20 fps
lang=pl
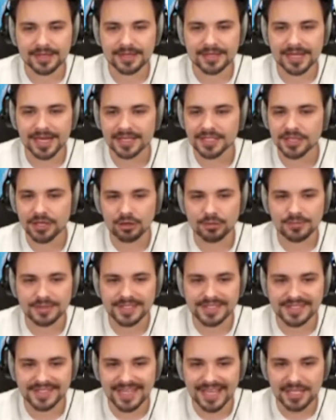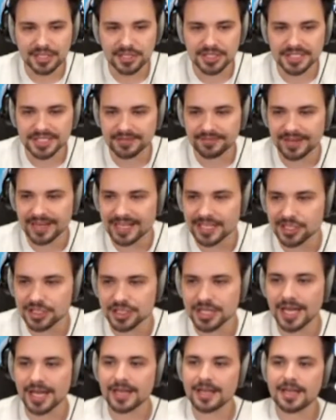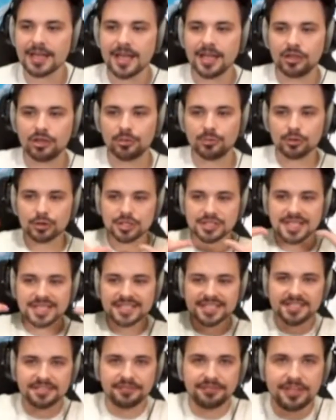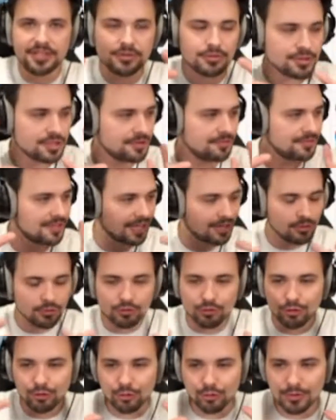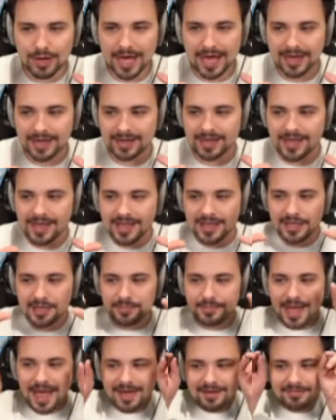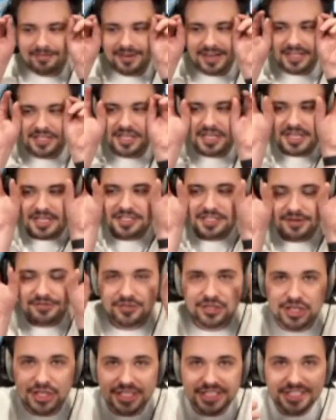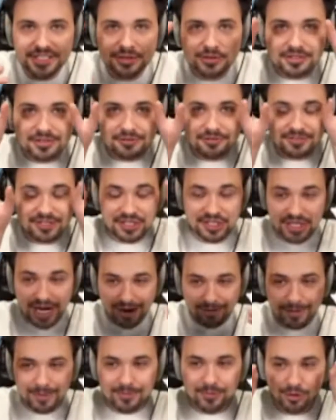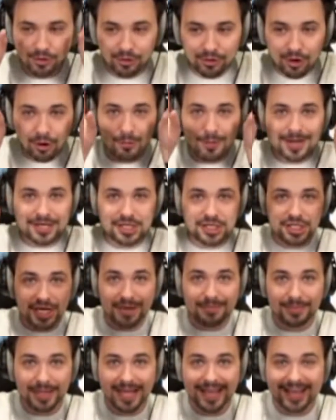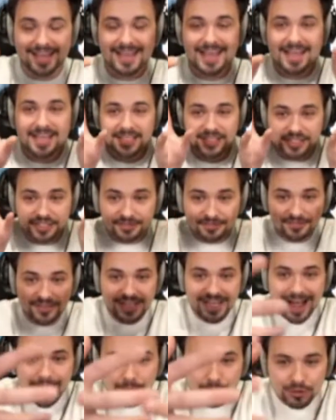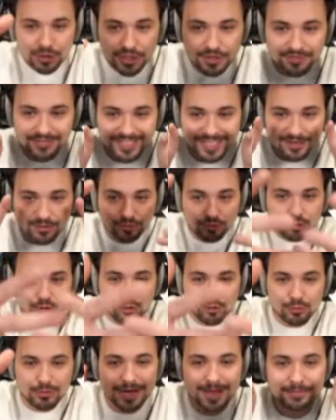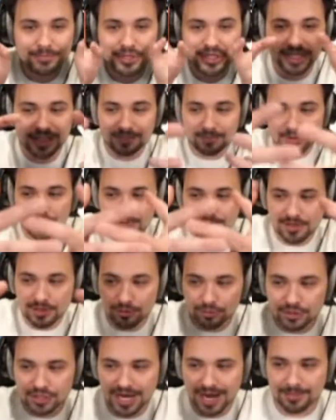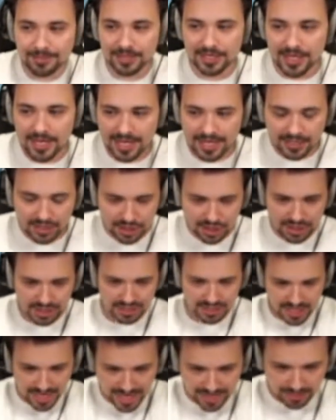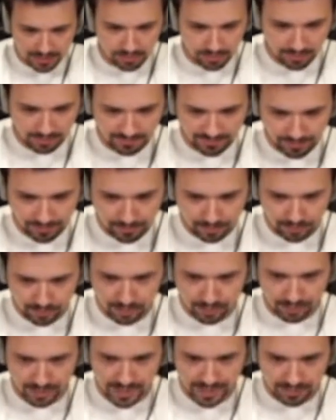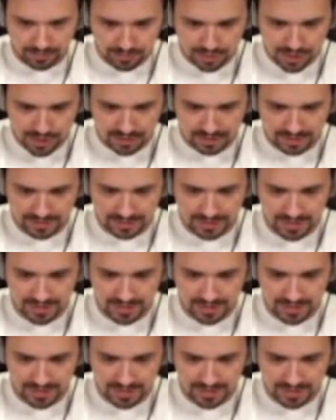jak się robi zdjęcie sferyczne, to można je zwinąć w taką kulę. I miałem wrażenie, że wszystko, co widziałem dookoła siebie, zwijało się w taką kulę przed moimi oczami. Siedziałem, kurwa, półtorej godziny,